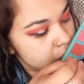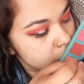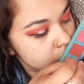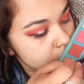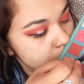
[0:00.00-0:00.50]

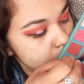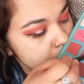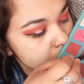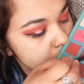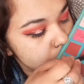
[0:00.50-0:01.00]
Entonces vamos
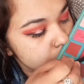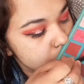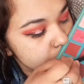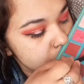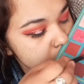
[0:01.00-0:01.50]
a estar
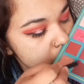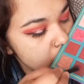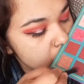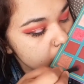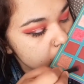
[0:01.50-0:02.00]
tomando
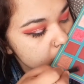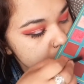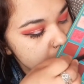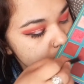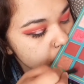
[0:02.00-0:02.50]
esta y
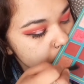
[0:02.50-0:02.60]
esta.